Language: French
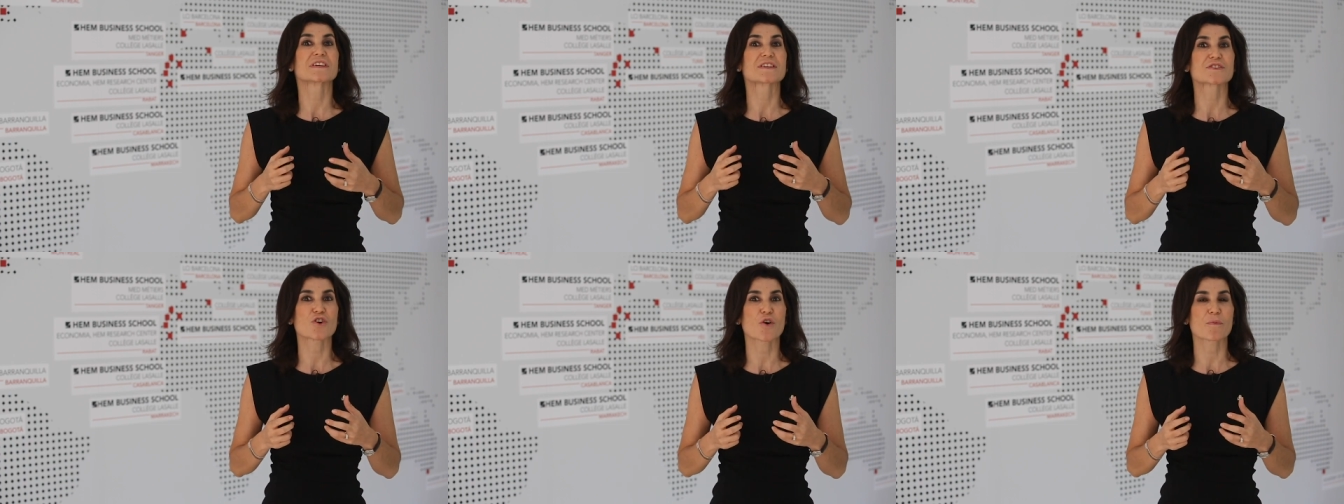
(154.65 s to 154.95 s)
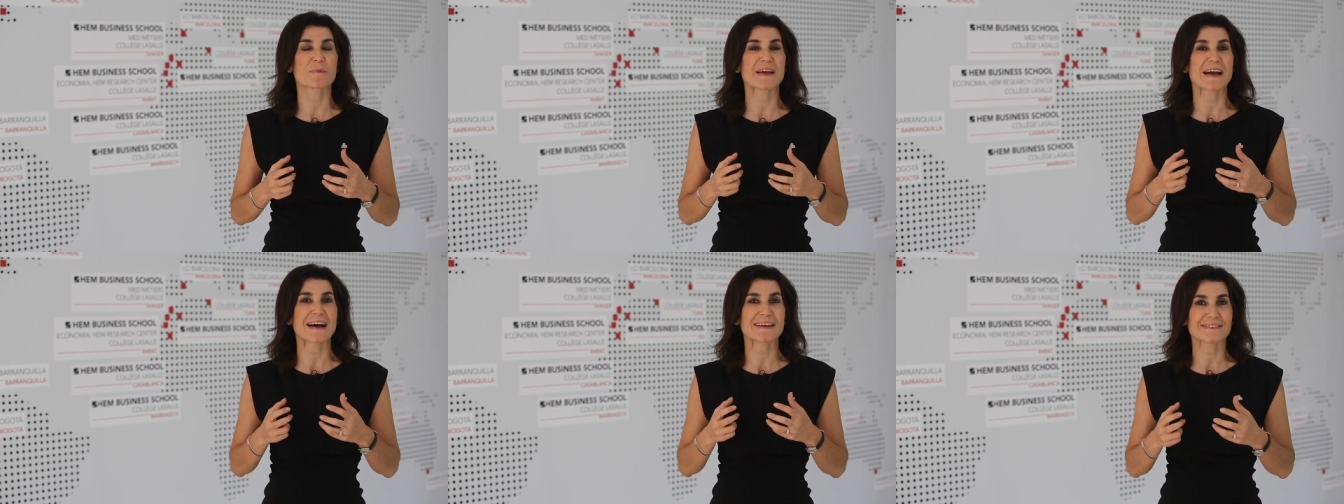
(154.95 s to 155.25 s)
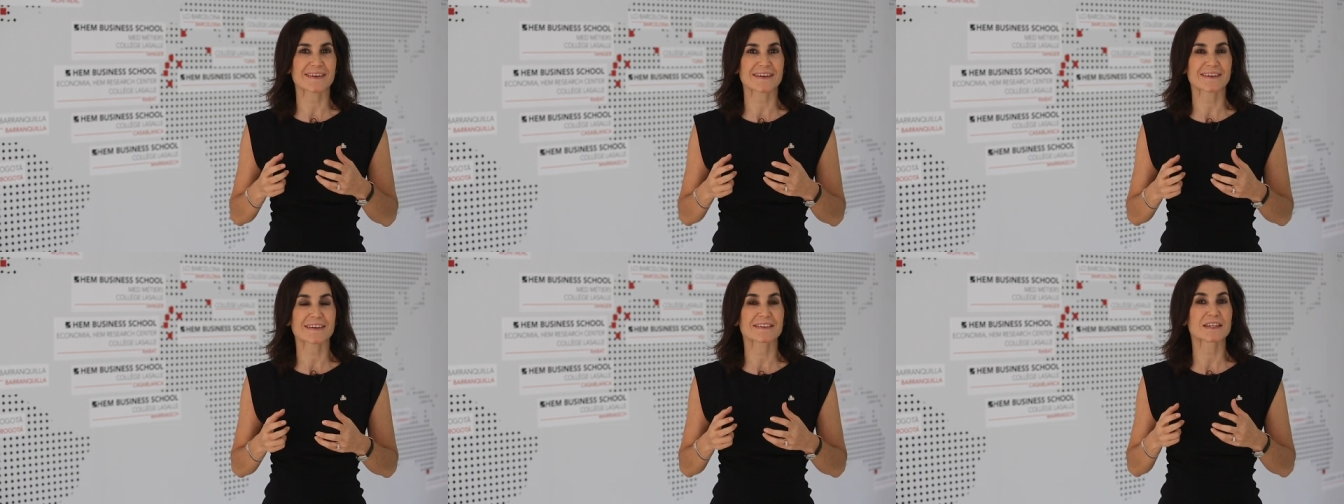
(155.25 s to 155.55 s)
désormais
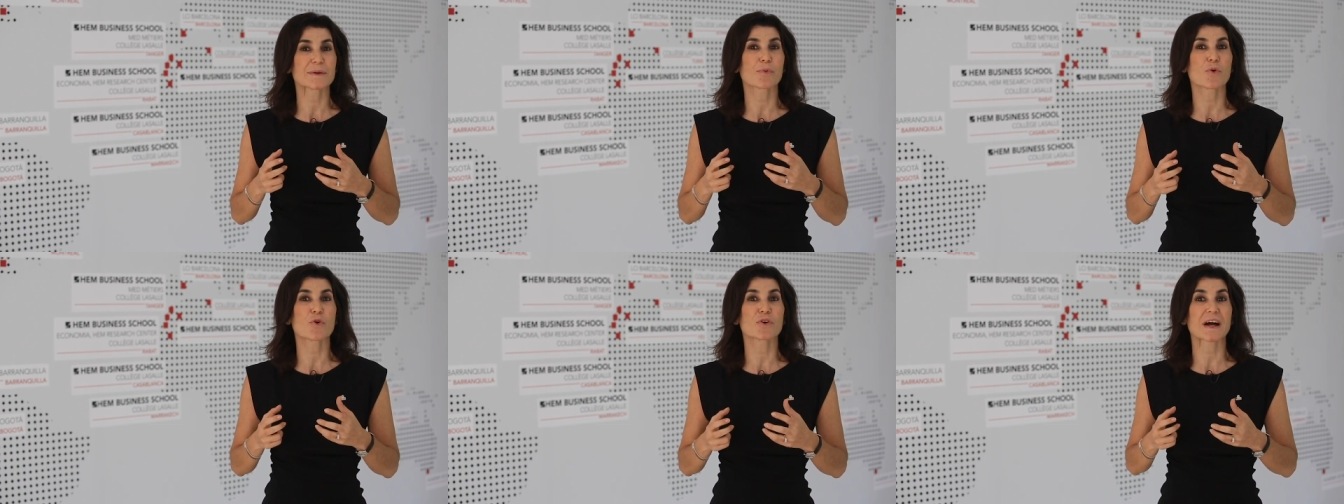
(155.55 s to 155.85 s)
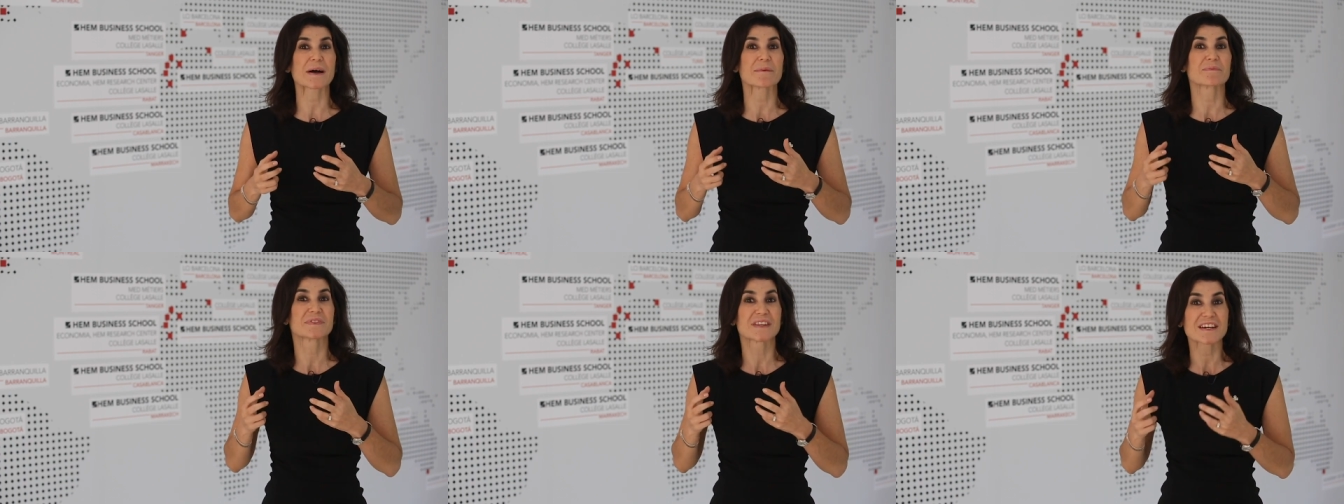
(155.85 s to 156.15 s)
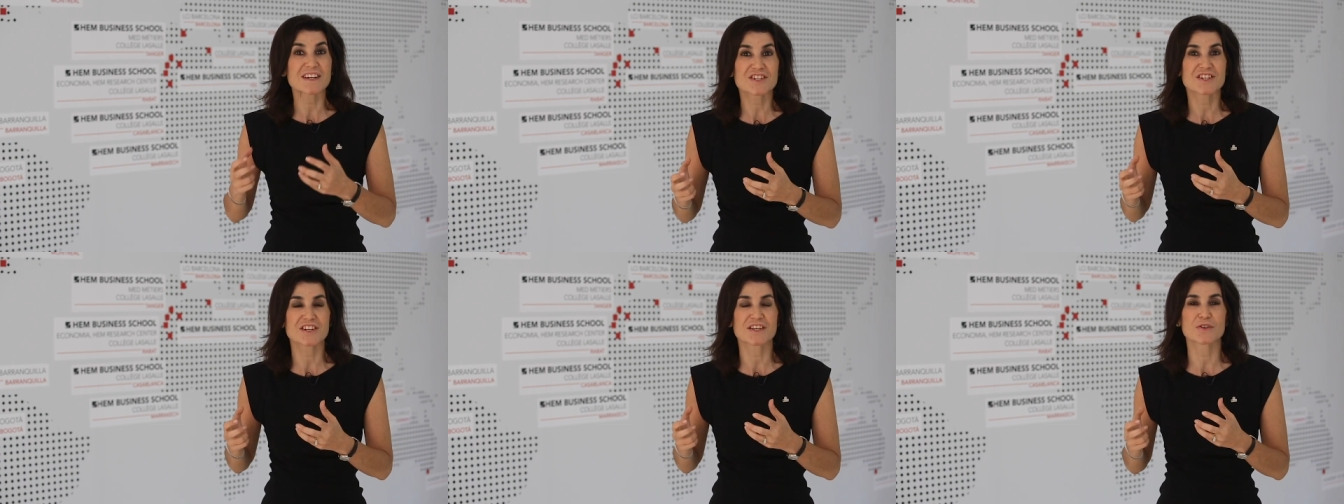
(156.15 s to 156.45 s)
attaquer des programmes
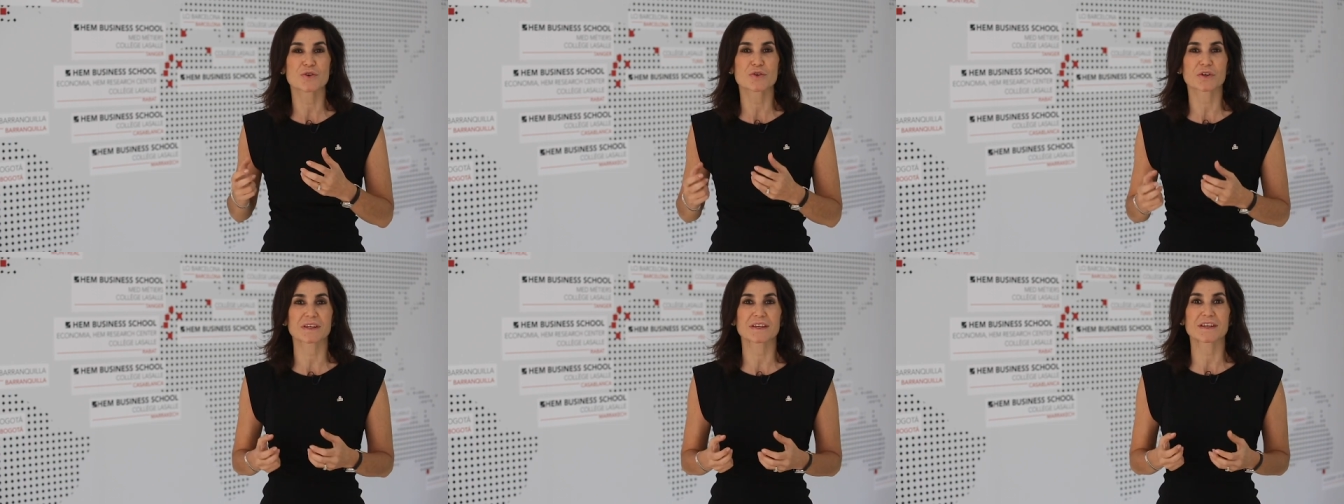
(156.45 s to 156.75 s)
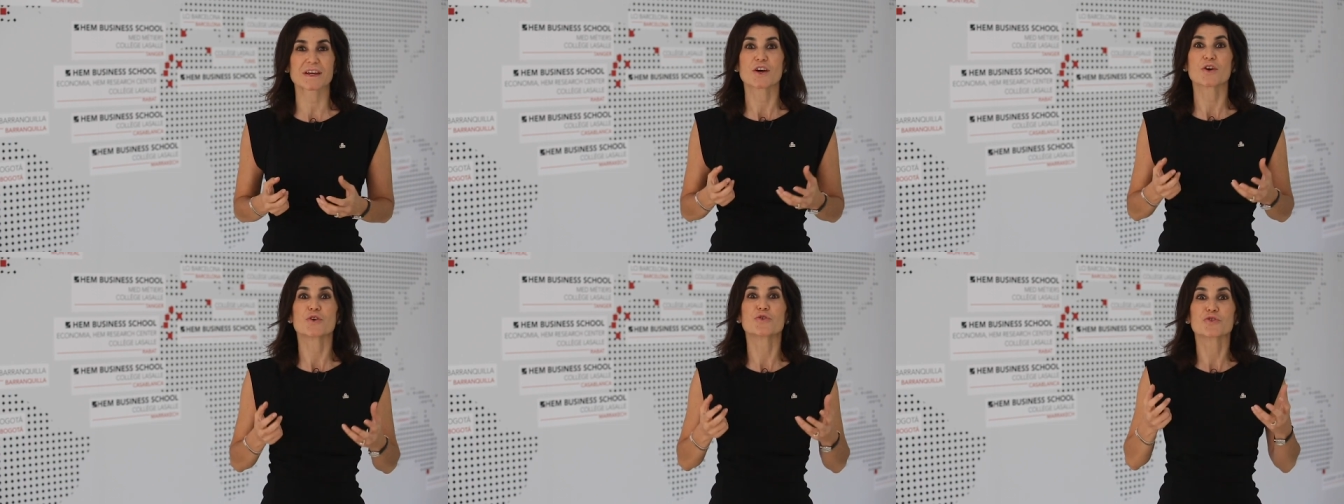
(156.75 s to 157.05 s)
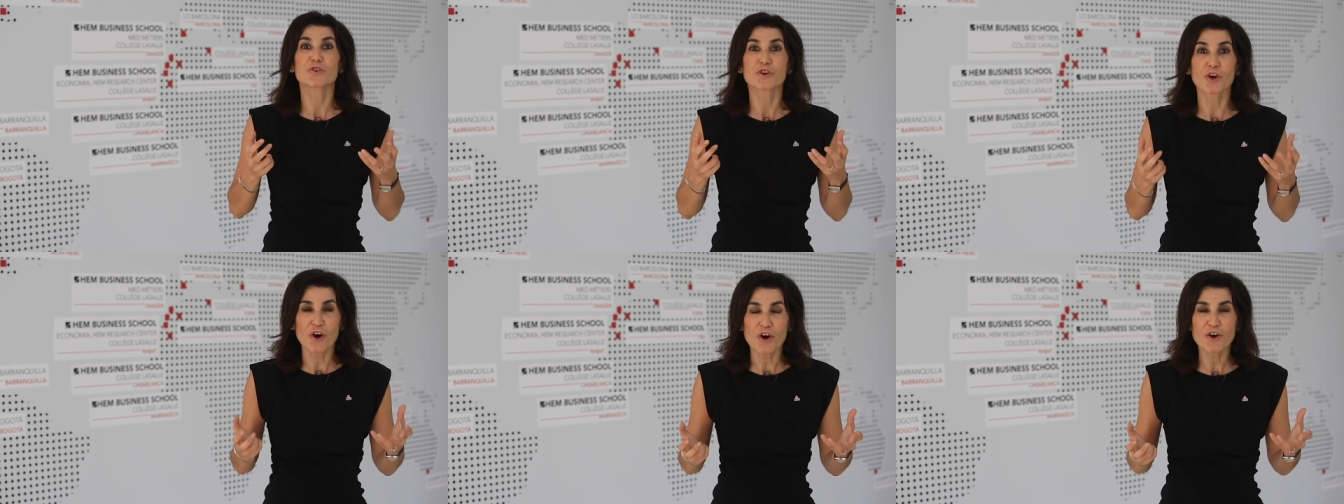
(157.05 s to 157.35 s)
d'ingénierie,
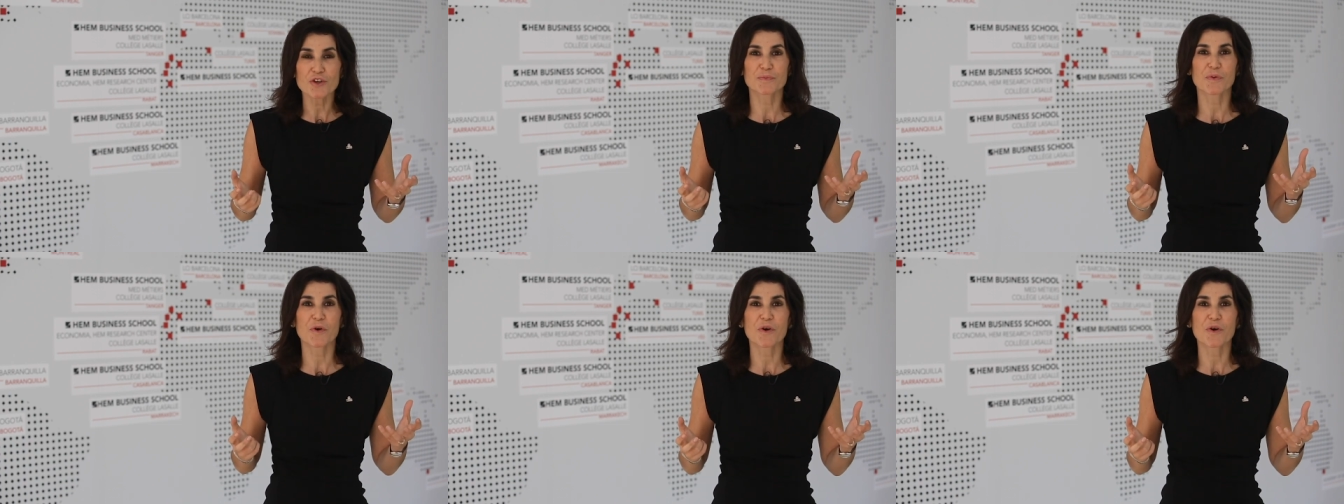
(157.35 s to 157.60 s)
une grande